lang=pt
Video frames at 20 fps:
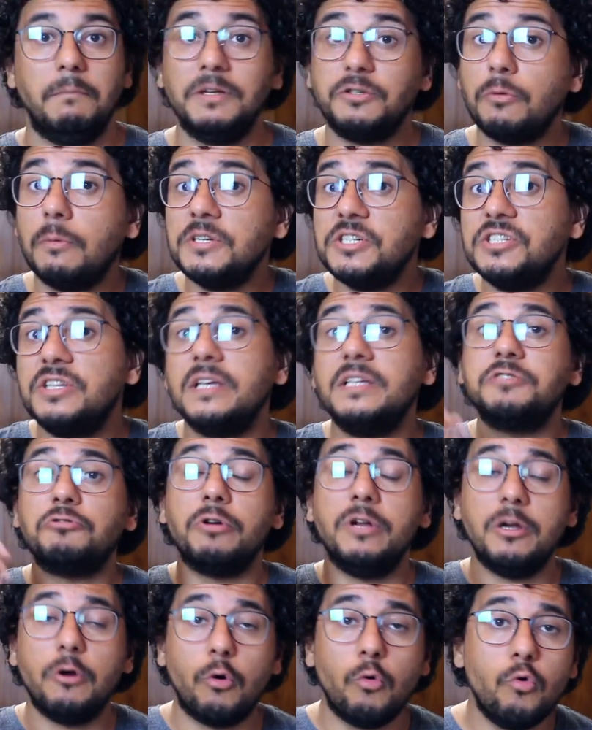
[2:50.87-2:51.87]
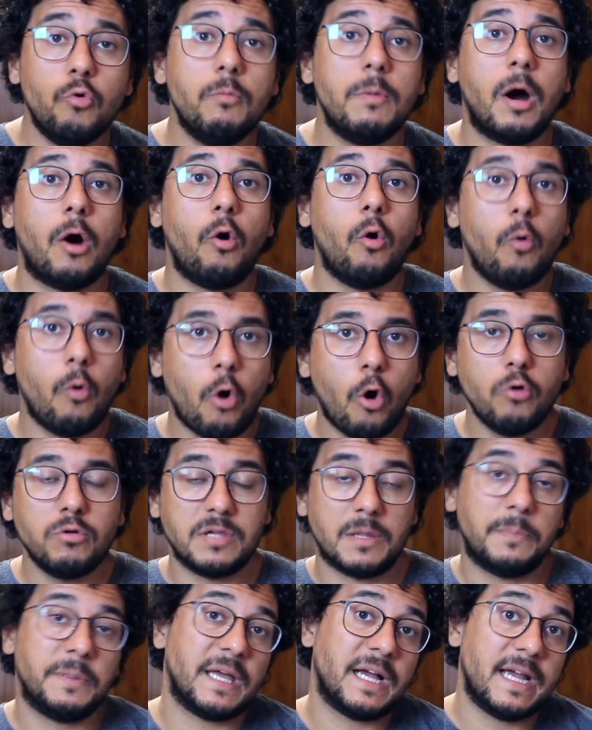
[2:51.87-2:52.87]
mas como a gente tem que escolher uma ou
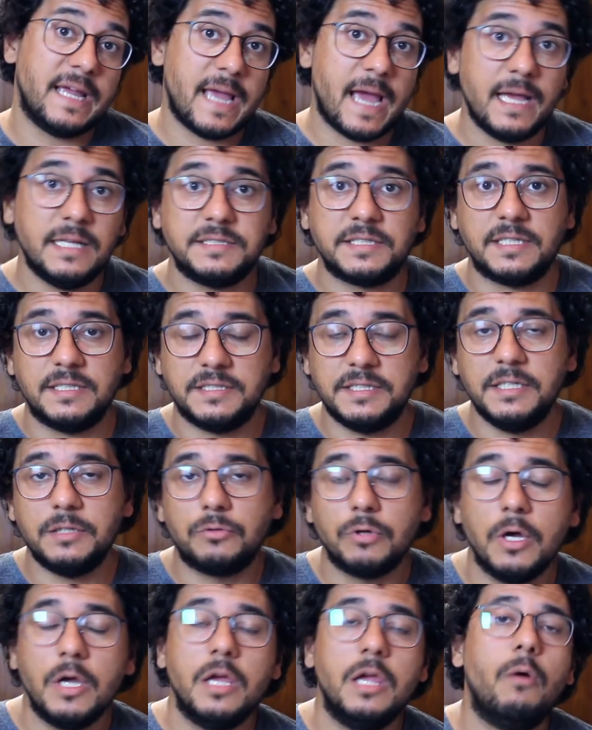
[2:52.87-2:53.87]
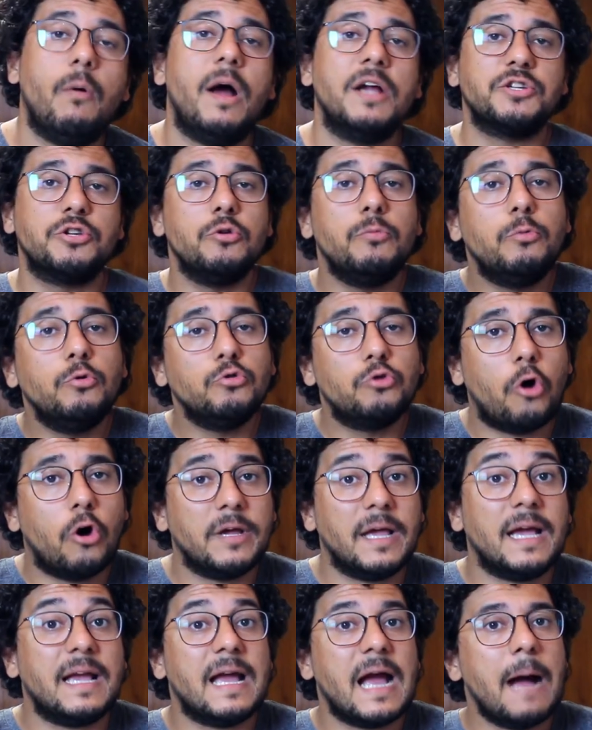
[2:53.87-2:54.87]
outra para ganhar esquisito, eu acho que o
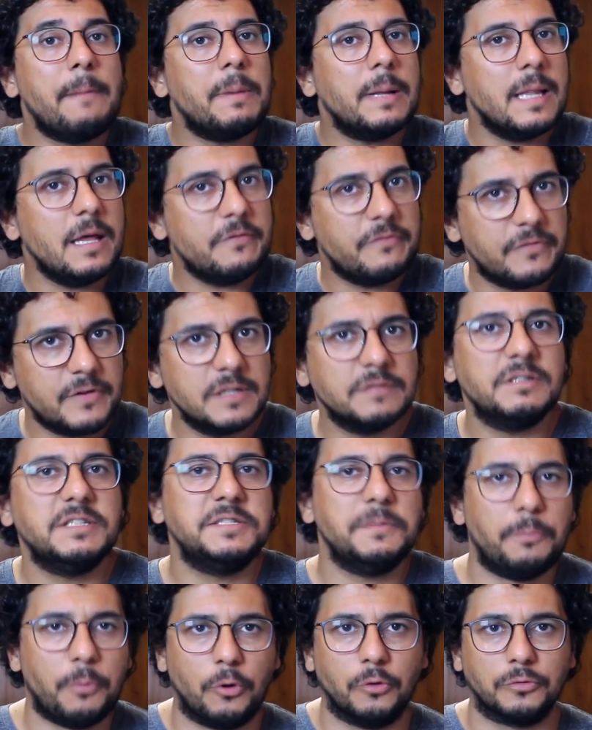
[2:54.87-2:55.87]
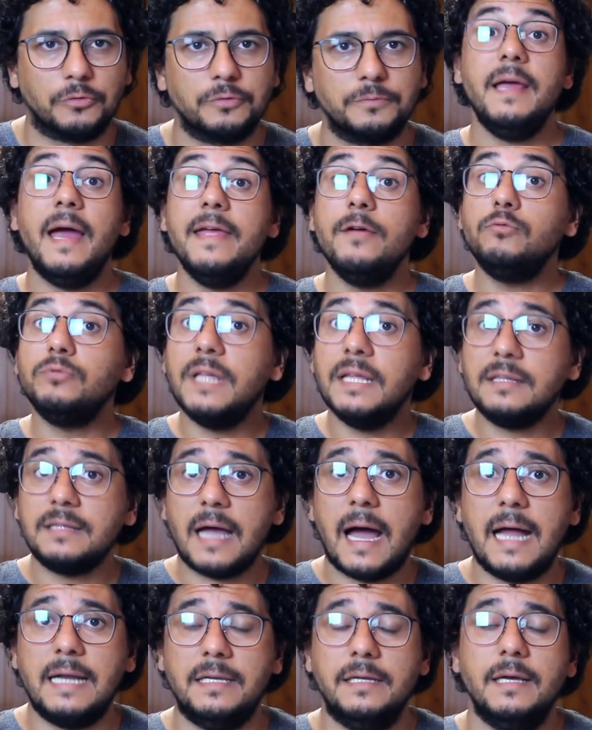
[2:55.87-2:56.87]
Bulldog acaba levando esse ponto. E aí um
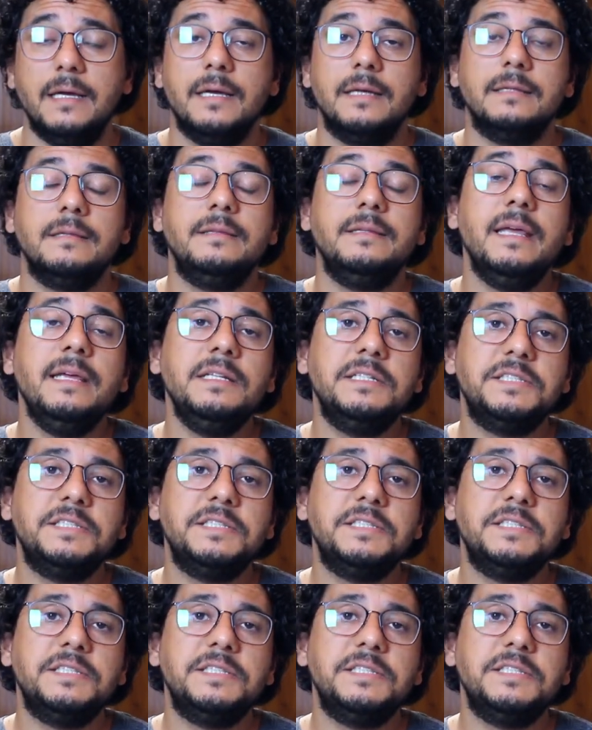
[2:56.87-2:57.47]
detalhe, nem